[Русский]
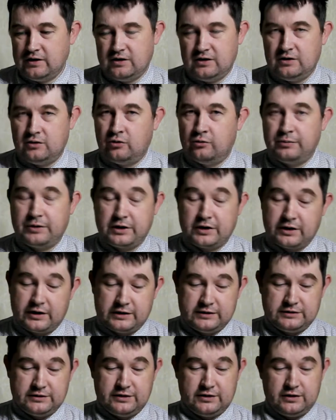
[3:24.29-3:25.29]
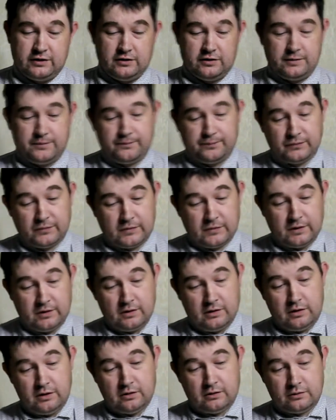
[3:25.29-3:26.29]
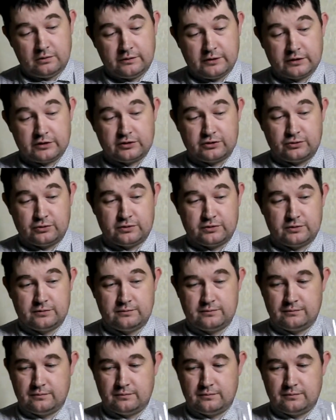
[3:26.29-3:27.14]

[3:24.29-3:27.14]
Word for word: И он прекрасный реально. И француз.